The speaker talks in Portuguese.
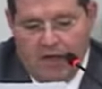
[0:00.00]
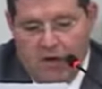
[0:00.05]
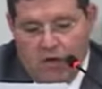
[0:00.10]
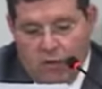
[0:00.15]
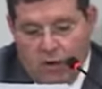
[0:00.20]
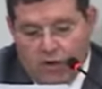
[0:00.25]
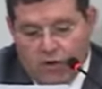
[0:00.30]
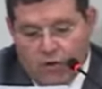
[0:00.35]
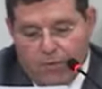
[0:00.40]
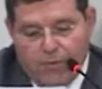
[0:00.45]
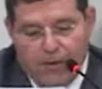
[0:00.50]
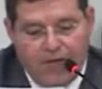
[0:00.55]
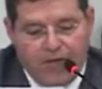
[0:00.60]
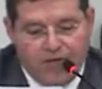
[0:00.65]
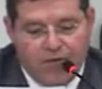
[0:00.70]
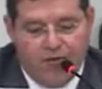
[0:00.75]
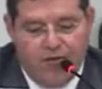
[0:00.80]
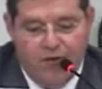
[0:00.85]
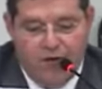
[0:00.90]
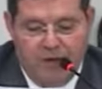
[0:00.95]
Quando o
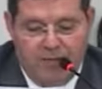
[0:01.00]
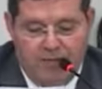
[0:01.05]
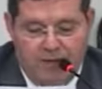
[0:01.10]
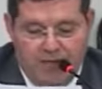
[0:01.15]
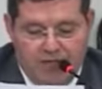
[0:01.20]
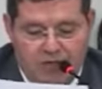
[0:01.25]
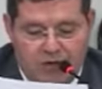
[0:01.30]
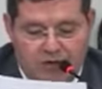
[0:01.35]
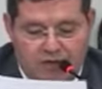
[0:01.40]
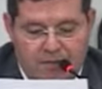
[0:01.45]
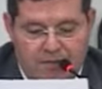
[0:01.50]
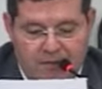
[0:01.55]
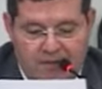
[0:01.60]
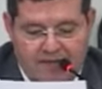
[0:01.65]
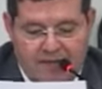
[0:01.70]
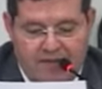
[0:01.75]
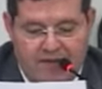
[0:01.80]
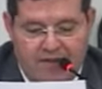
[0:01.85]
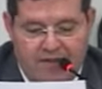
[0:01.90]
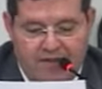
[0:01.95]
preso for impedido de
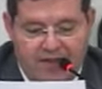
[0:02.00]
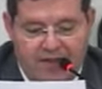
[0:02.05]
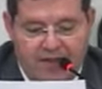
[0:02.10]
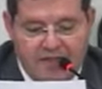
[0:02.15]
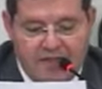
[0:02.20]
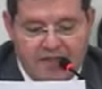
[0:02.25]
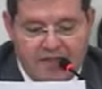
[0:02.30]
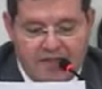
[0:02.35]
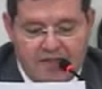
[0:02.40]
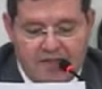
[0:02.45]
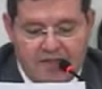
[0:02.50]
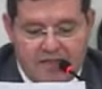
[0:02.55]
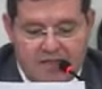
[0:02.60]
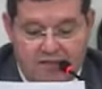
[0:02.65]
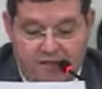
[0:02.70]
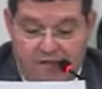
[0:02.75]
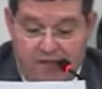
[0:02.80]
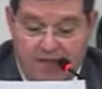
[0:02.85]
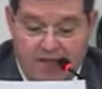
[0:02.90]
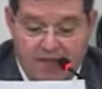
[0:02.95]
prestar fianças,
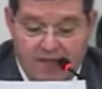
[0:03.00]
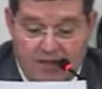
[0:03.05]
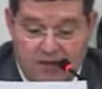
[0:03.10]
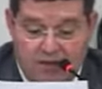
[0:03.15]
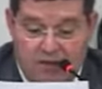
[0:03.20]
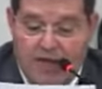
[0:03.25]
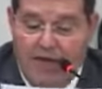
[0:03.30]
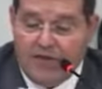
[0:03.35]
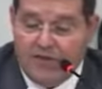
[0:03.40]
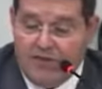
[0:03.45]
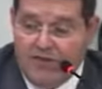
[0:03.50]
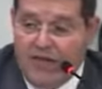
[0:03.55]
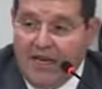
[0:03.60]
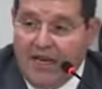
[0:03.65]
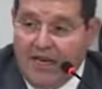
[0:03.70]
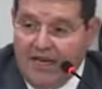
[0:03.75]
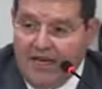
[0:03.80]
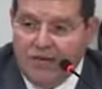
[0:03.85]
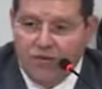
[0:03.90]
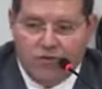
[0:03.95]
fiança no caso em que a
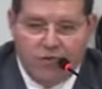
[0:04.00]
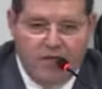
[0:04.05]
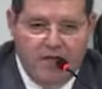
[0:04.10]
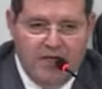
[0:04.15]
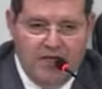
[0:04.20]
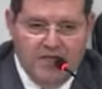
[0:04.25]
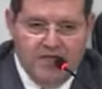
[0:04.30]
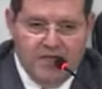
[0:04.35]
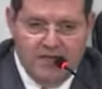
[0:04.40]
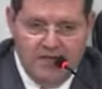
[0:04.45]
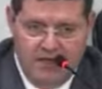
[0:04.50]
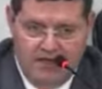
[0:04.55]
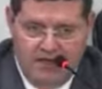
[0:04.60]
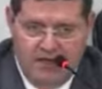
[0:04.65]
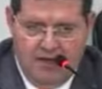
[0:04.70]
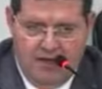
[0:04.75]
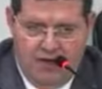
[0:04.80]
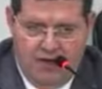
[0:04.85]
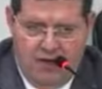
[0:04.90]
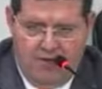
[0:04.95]
lei autoriza,
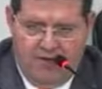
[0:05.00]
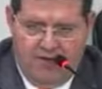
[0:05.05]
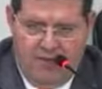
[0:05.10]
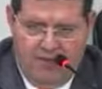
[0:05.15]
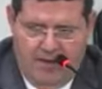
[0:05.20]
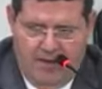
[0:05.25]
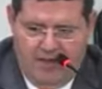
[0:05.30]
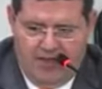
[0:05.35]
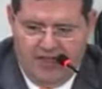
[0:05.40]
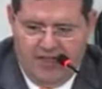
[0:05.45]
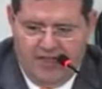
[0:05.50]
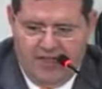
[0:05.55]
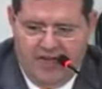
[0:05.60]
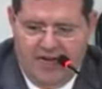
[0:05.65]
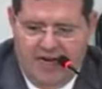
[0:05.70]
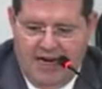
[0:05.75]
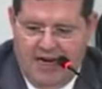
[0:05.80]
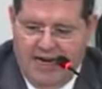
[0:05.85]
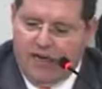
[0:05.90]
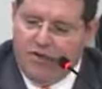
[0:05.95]
obviamente, se a
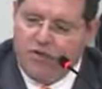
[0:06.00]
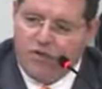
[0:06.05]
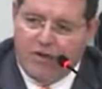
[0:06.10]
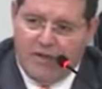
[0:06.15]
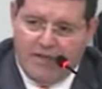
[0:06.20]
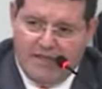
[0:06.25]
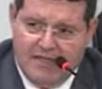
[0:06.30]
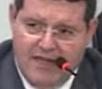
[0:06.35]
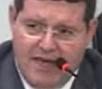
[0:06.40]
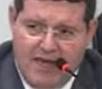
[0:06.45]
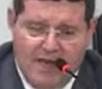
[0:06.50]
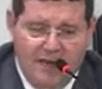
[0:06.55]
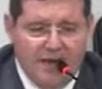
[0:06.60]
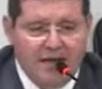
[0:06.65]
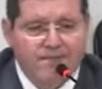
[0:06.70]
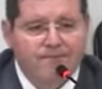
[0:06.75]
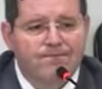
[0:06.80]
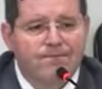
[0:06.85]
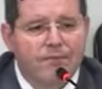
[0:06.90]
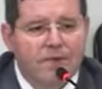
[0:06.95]
lei autorizar
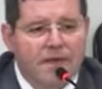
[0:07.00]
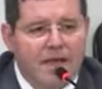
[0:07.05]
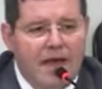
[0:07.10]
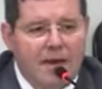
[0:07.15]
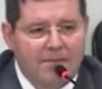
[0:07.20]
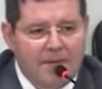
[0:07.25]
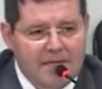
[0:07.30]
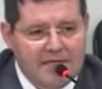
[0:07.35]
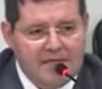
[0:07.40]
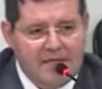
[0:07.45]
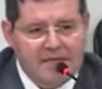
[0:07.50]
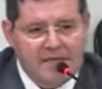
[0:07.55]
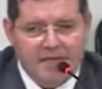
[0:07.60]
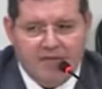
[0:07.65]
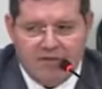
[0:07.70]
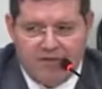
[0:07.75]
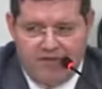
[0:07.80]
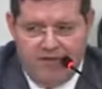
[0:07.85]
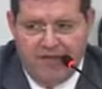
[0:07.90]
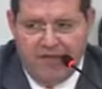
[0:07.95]
a
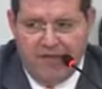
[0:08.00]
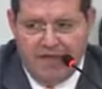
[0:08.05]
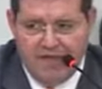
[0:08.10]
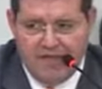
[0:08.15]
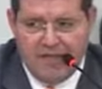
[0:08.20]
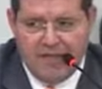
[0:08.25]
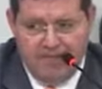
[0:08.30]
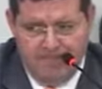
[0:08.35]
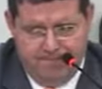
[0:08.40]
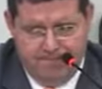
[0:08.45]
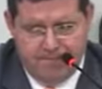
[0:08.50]
prestação da fiança,